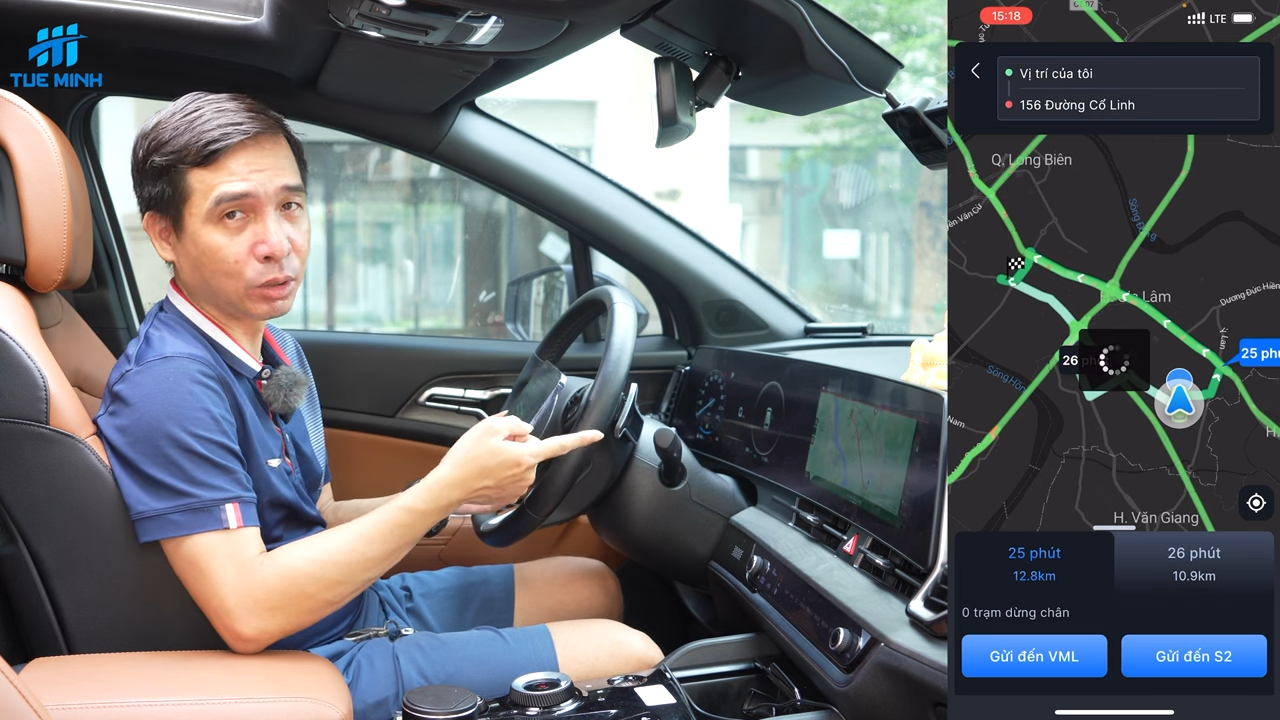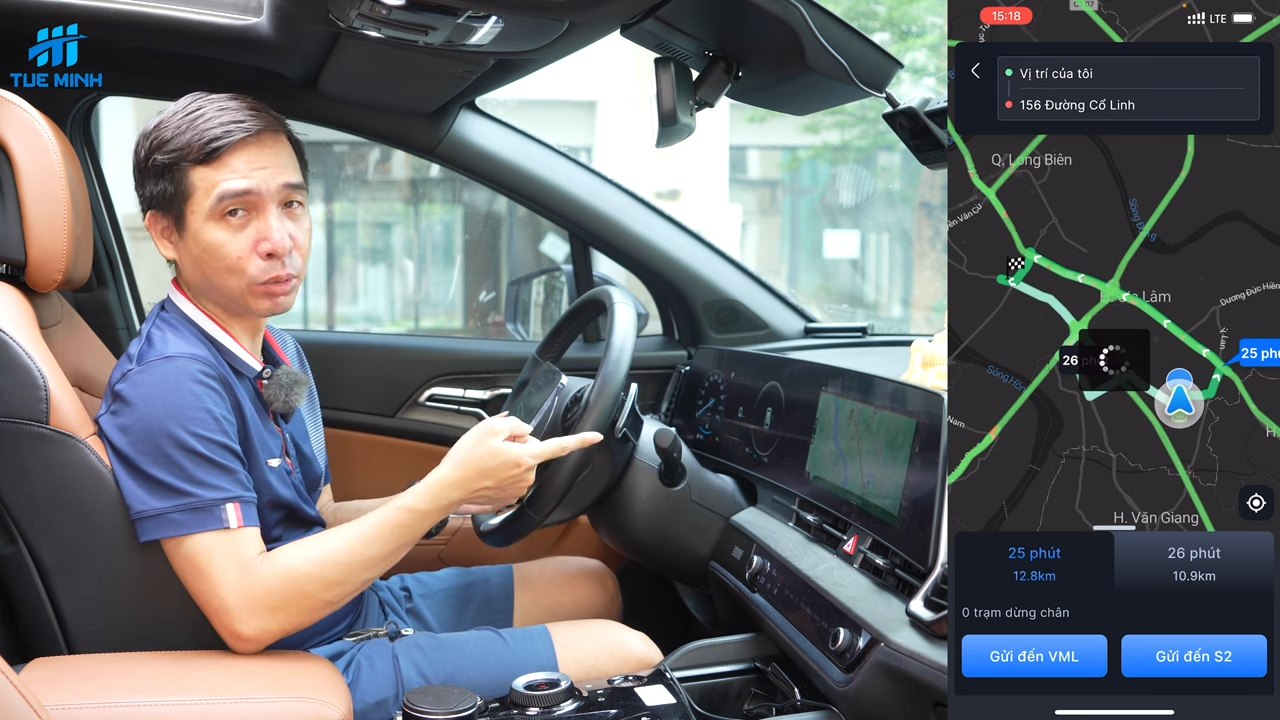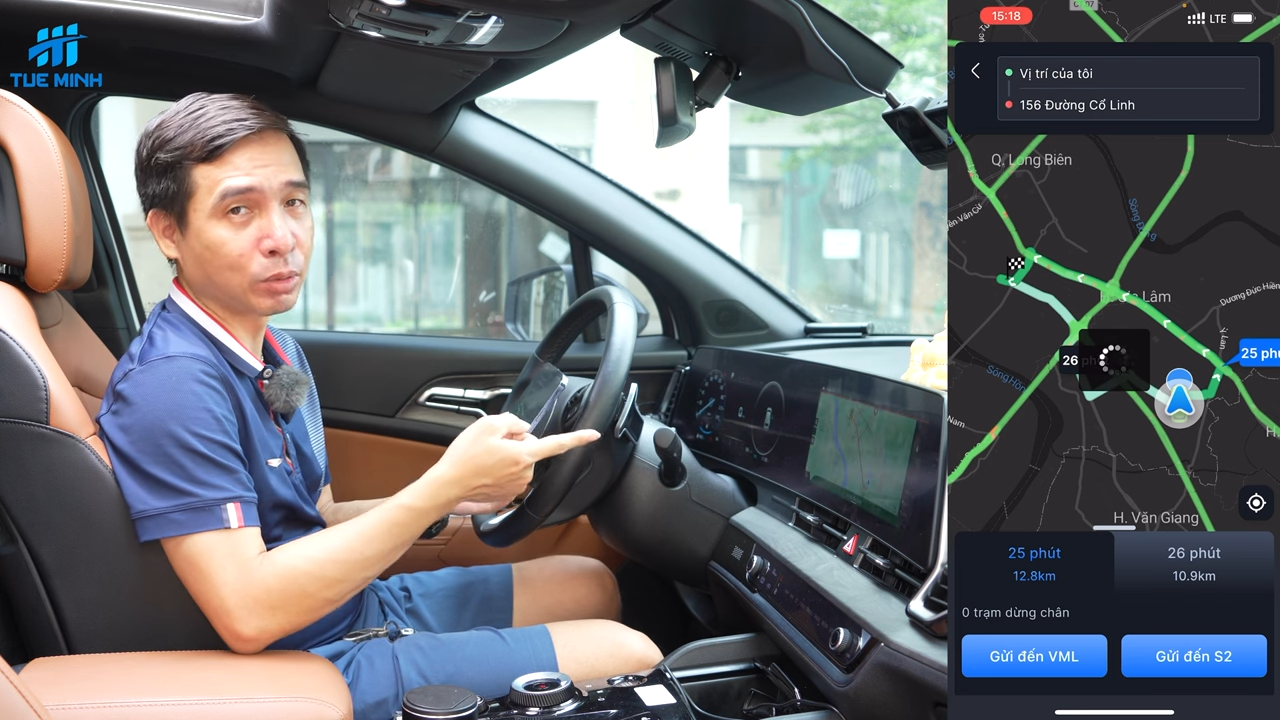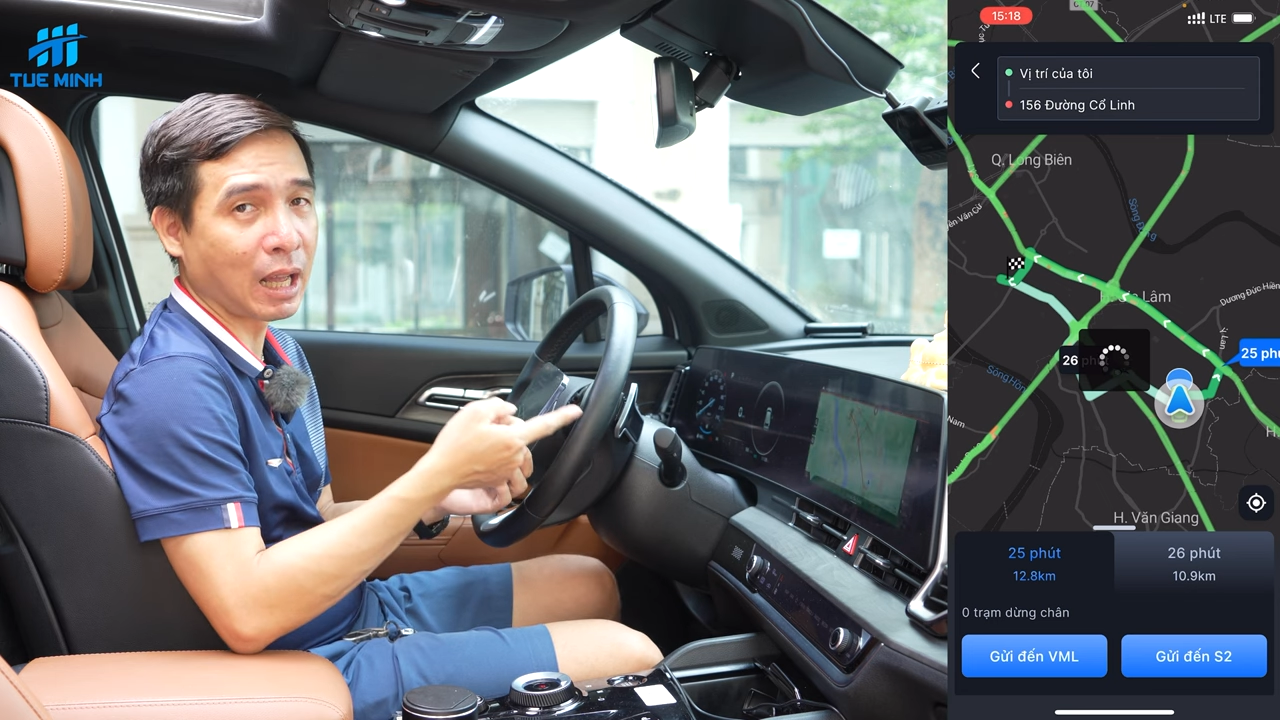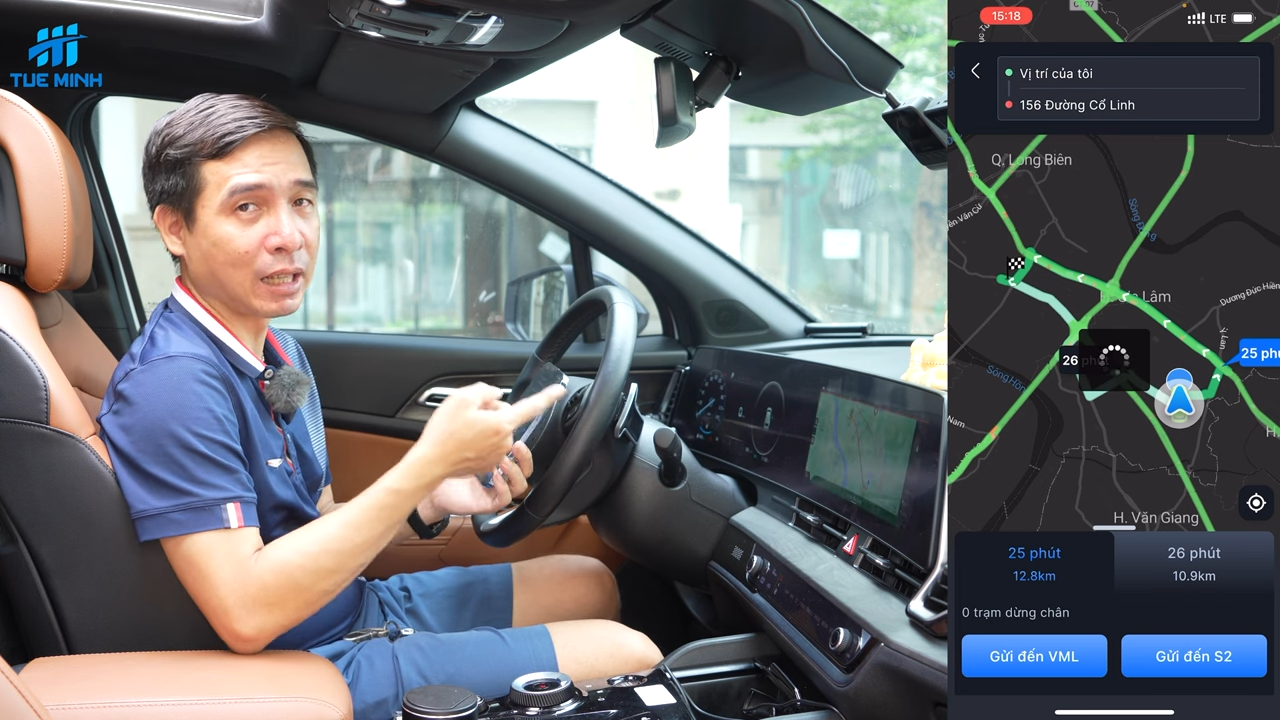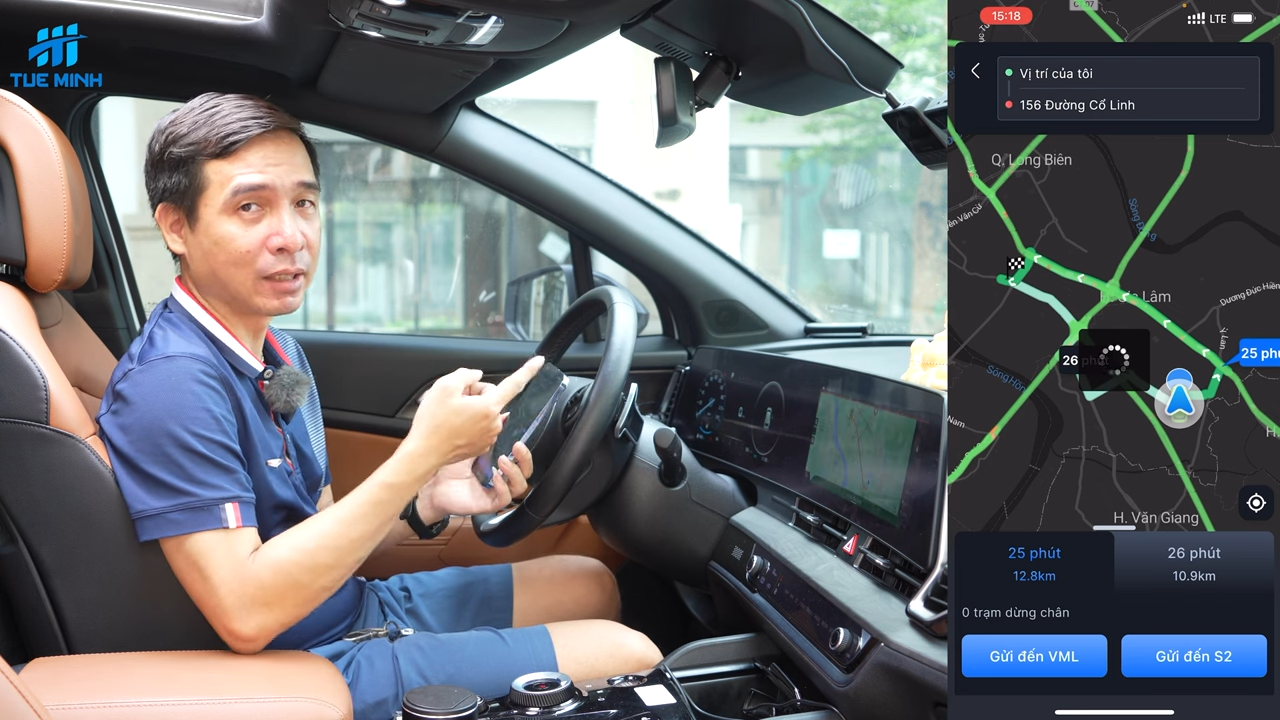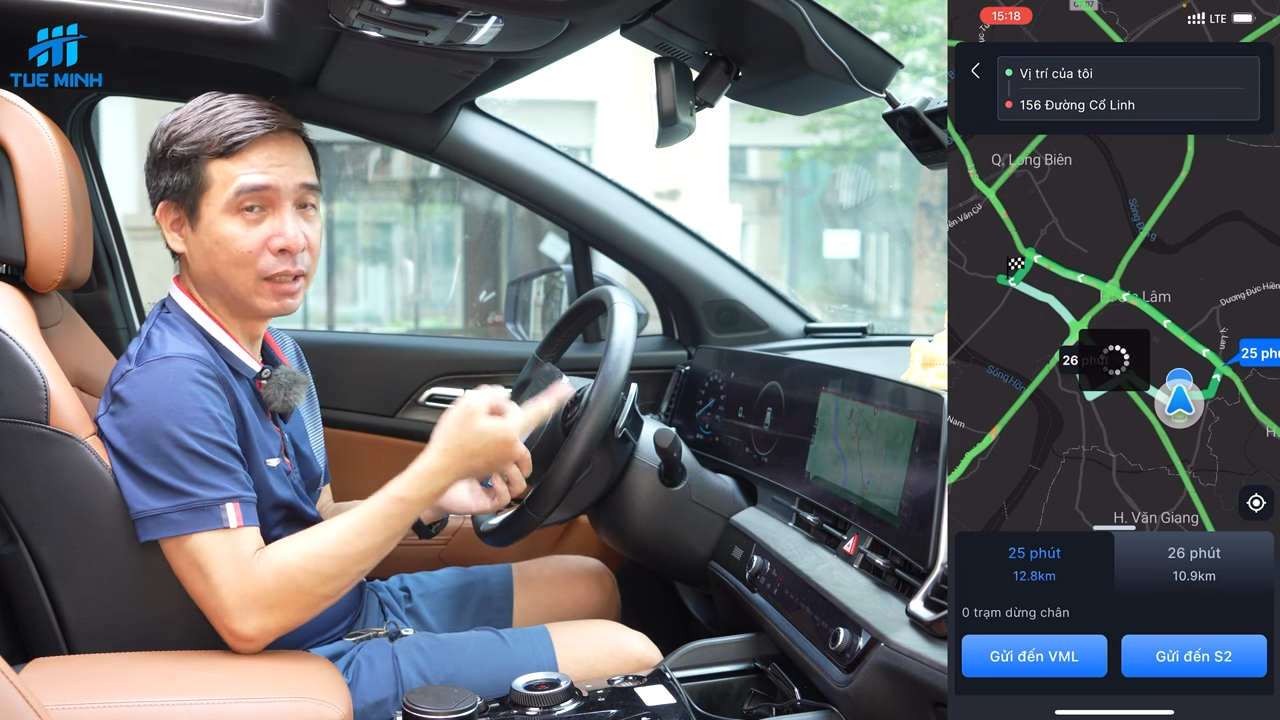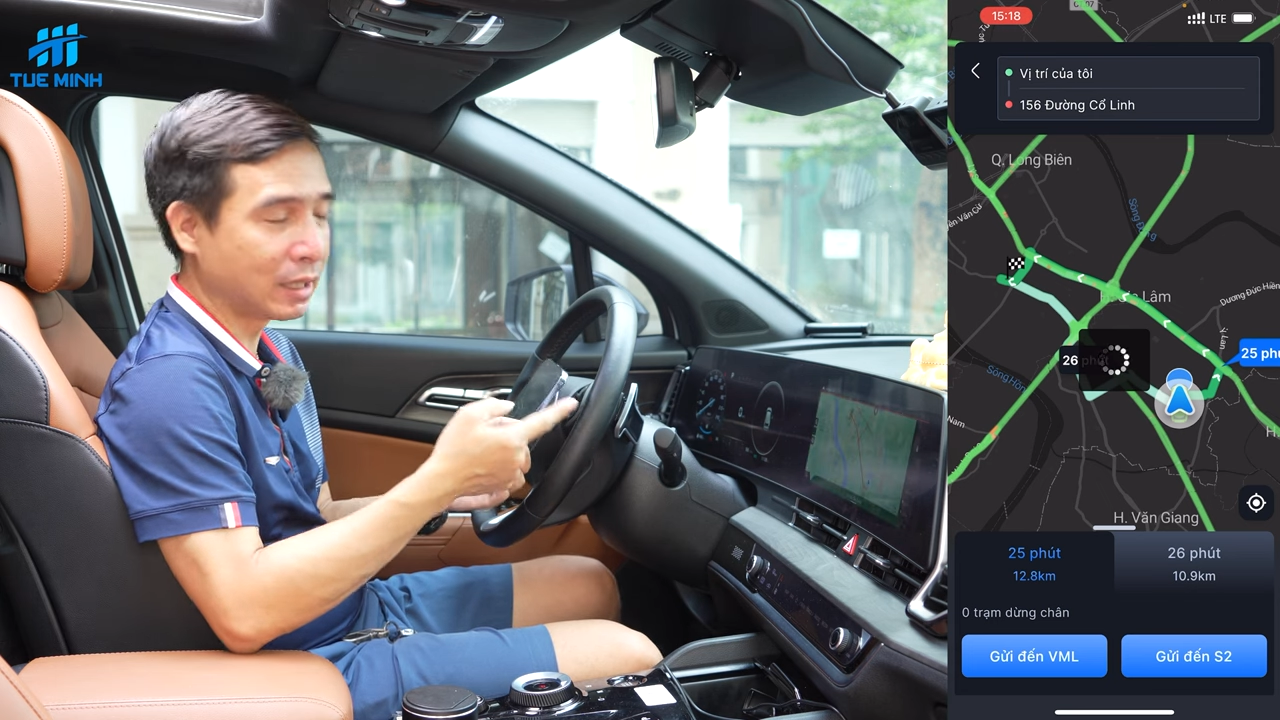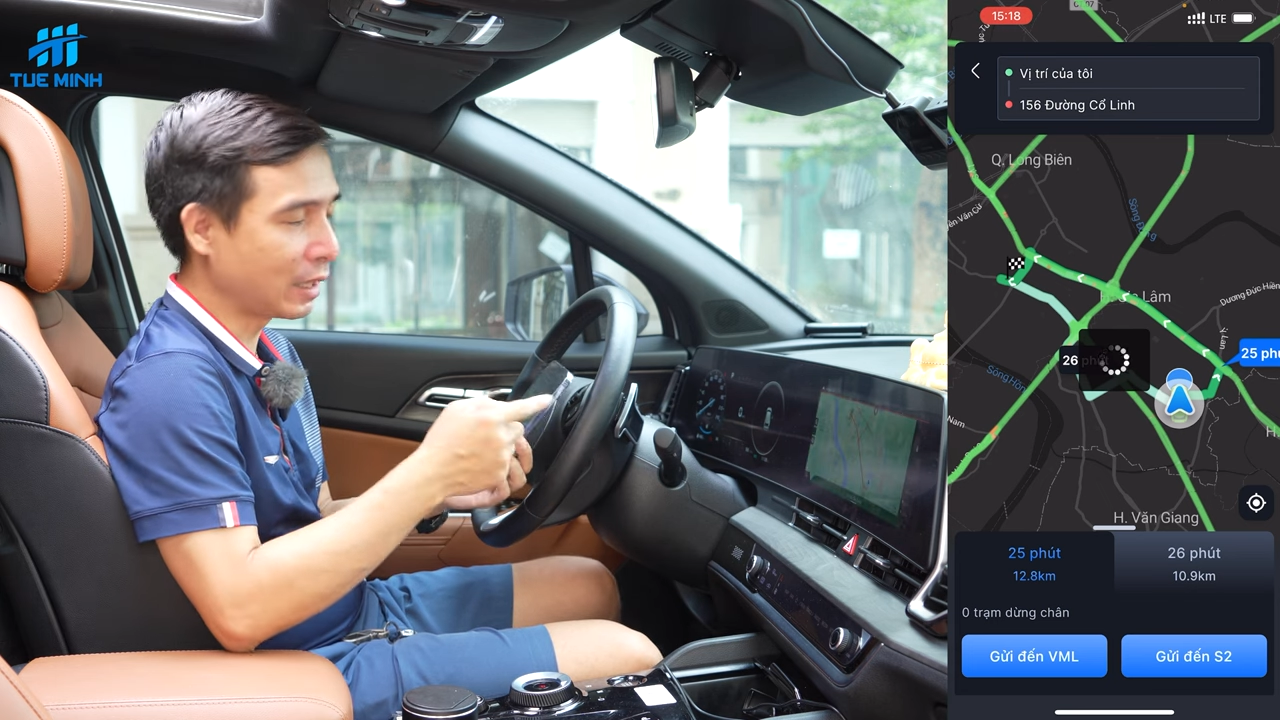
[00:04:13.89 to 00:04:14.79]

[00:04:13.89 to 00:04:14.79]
cho chúng ta tới